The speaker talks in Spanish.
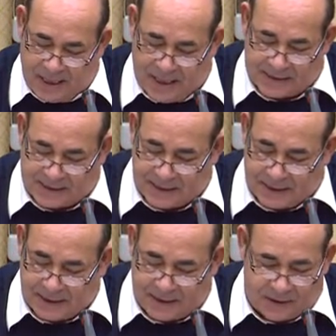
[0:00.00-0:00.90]
la
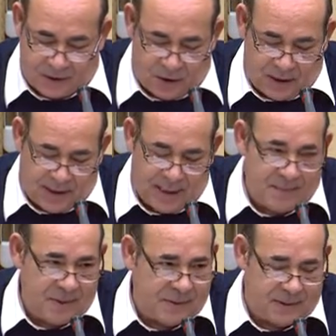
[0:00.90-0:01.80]
externalización y
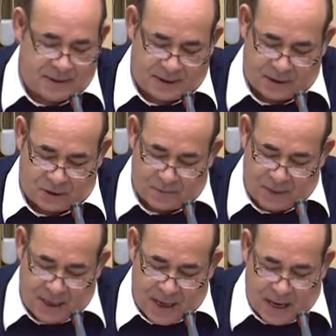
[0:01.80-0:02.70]
la privatización,